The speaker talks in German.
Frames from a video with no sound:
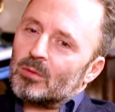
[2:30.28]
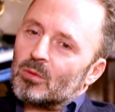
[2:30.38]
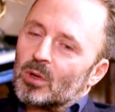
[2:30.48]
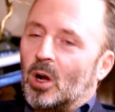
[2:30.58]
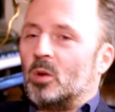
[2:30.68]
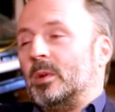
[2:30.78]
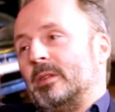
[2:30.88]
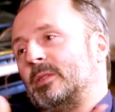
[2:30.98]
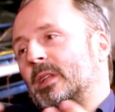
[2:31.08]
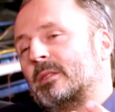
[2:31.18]
oder auch
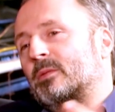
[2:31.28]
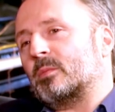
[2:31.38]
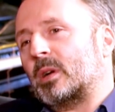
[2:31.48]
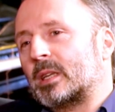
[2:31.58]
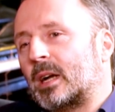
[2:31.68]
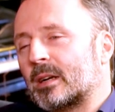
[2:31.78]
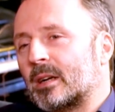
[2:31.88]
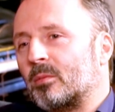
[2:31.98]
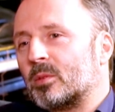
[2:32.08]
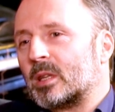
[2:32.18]
mal vielleicht für ein paar
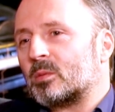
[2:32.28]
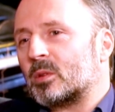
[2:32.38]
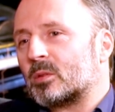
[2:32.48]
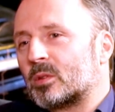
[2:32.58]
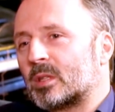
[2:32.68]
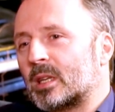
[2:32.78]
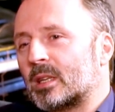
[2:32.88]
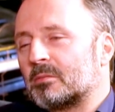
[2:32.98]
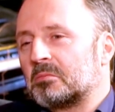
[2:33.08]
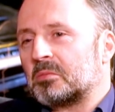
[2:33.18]
Jahre, aber dass man so
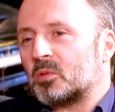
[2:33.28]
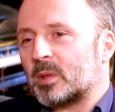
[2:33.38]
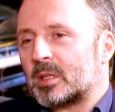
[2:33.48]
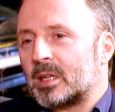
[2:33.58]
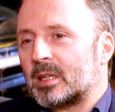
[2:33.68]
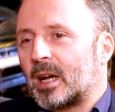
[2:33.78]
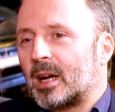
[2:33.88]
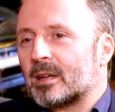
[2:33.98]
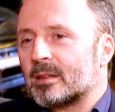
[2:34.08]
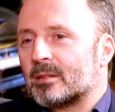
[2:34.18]
zehn, über zehn
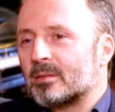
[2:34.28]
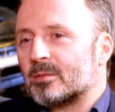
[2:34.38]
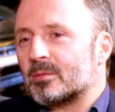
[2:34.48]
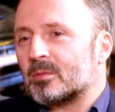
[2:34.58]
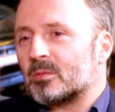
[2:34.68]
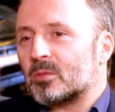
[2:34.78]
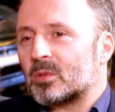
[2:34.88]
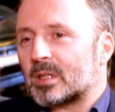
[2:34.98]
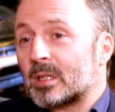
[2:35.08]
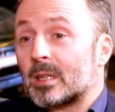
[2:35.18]
Jahre,
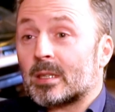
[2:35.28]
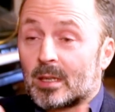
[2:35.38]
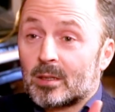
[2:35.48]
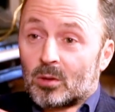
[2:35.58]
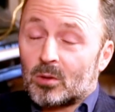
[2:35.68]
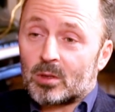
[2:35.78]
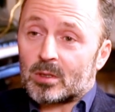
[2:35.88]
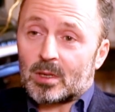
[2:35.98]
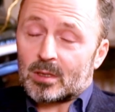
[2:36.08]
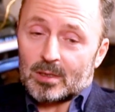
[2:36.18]
das sind tatsächlich noch
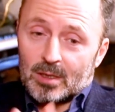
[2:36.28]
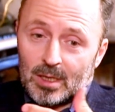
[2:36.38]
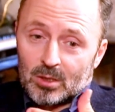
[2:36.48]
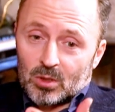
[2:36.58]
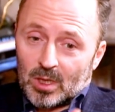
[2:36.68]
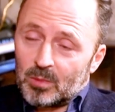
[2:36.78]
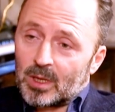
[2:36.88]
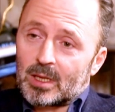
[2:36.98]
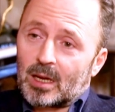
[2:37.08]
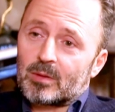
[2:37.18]
Leute da, die schon
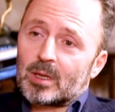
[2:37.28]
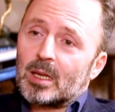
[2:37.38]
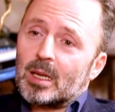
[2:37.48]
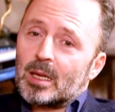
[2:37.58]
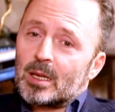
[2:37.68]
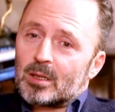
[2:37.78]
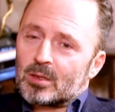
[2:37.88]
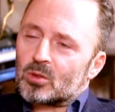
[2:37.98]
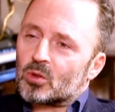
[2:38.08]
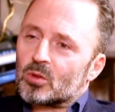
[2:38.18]
immer da waren.
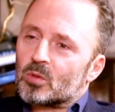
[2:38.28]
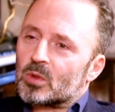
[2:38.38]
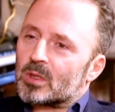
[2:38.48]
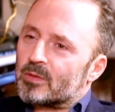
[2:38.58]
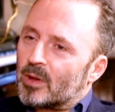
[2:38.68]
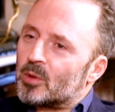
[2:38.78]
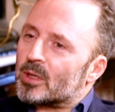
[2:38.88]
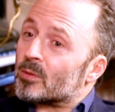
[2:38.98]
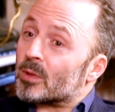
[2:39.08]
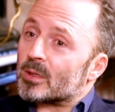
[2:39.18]
Das ist schon so ein bisschen
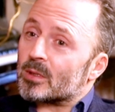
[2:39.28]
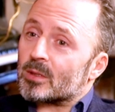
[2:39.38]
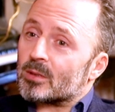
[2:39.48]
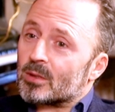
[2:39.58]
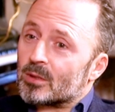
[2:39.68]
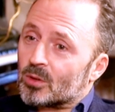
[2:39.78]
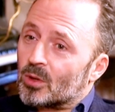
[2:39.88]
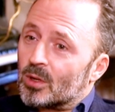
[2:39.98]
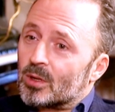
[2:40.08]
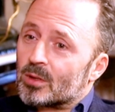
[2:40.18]
Family und das ist, das ist
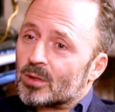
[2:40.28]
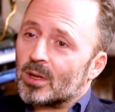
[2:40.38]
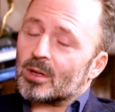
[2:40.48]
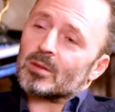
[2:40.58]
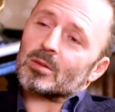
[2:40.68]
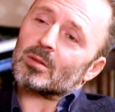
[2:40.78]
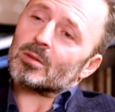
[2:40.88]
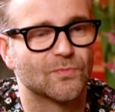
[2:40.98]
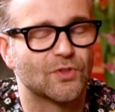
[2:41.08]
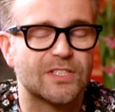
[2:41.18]
toll, ja.
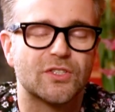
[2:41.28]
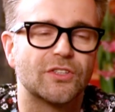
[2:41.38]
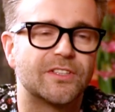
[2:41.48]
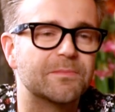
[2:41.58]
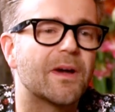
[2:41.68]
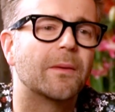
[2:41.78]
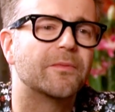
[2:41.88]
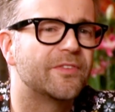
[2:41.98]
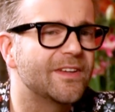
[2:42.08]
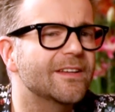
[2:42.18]
Und du hast doch in dem Rahmen
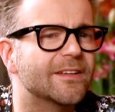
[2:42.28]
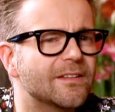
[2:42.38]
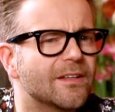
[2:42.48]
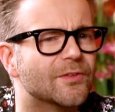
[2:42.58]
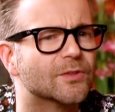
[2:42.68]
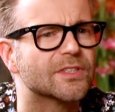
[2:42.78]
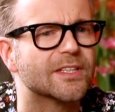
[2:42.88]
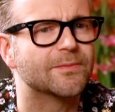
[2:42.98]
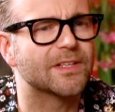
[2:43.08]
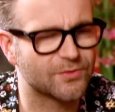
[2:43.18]
viele Interviews
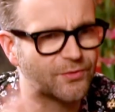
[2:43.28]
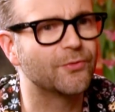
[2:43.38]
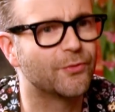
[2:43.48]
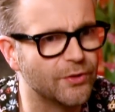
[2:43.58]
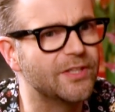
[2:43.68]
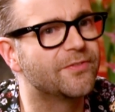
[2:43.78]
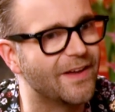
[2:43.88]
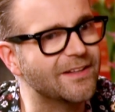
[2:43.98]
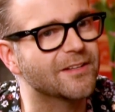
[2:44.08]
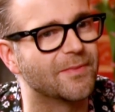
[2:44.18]
gegeben, also für die
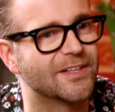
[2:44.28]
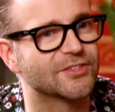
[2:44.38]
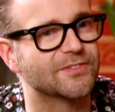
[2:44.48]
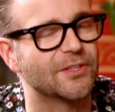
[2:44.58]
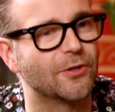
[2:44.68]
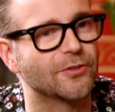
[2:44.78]
Fangemeinschaft